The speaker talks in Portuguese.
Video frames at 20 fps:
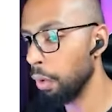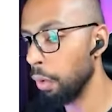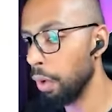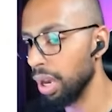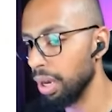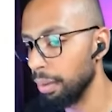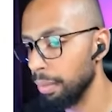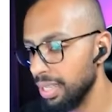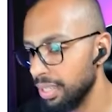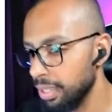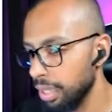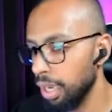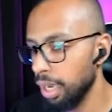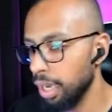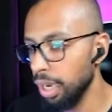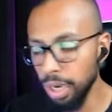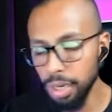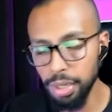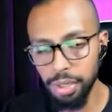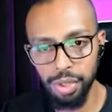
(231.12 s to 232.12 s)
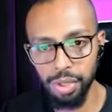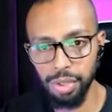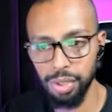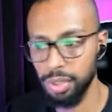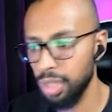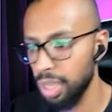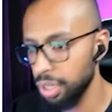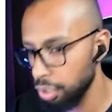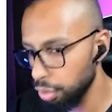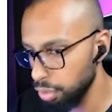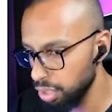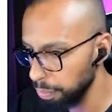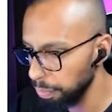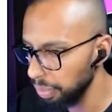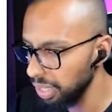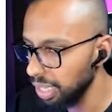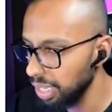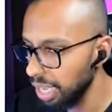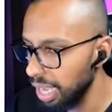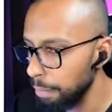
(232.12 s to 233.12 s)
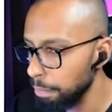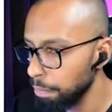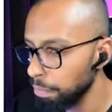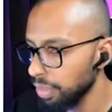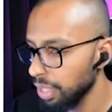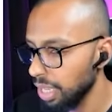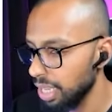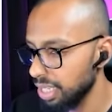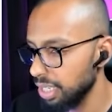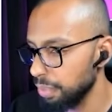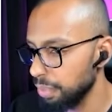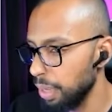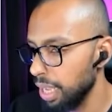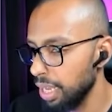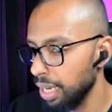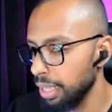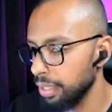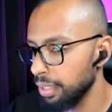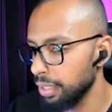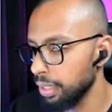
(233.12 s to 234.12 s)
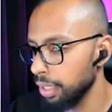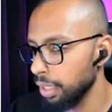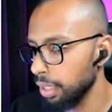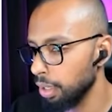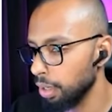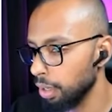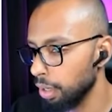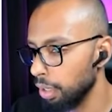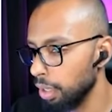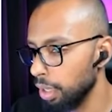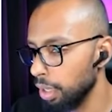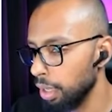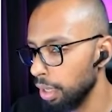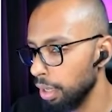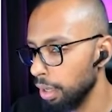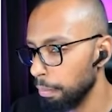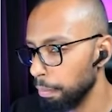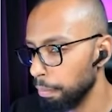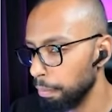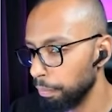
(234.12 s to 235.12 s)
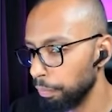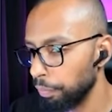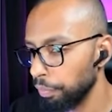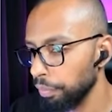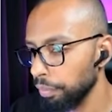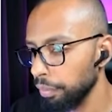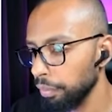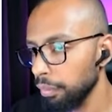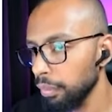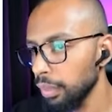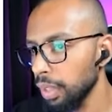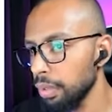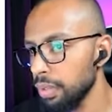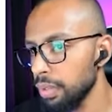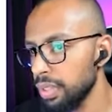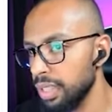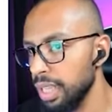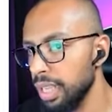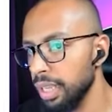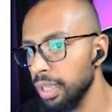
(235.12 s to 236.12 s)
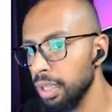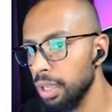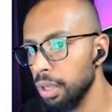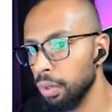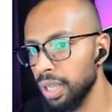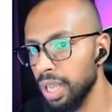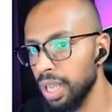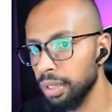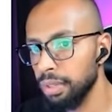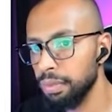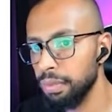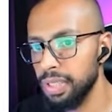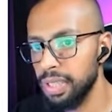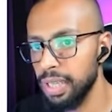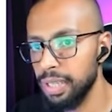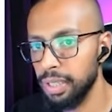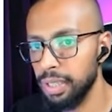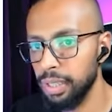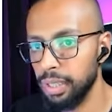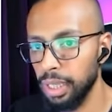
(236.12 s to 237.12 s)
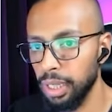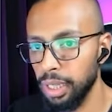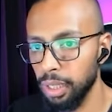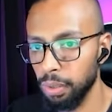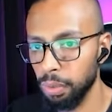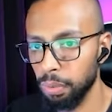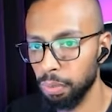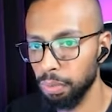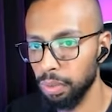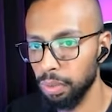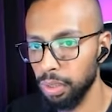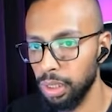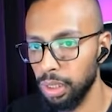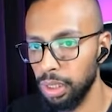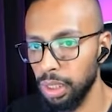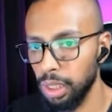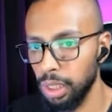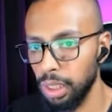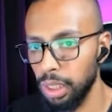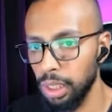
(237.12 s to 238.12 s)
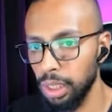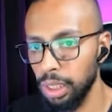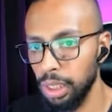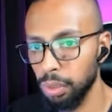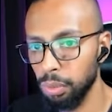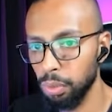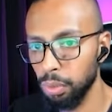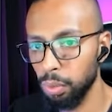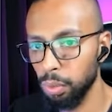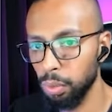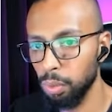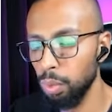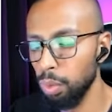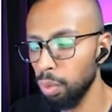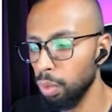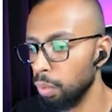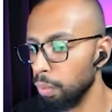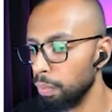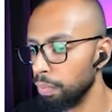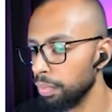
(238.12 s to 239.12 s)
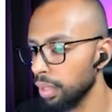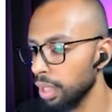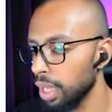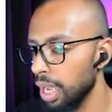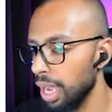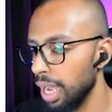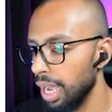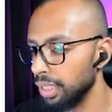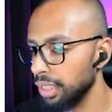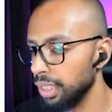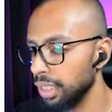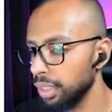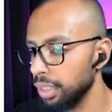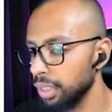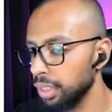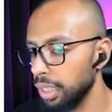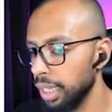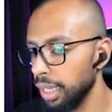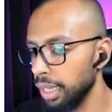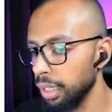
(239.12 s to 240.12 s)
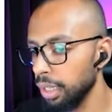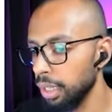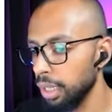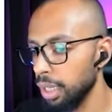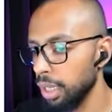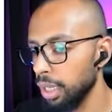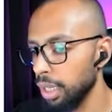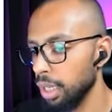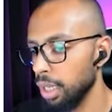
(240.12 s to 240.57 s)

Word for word: agora. Mas antes, deixa eu te explicar essas paradas aqui, ó. Tem que, eu quero que vocês entendam que aqui dentro do Google a gente tem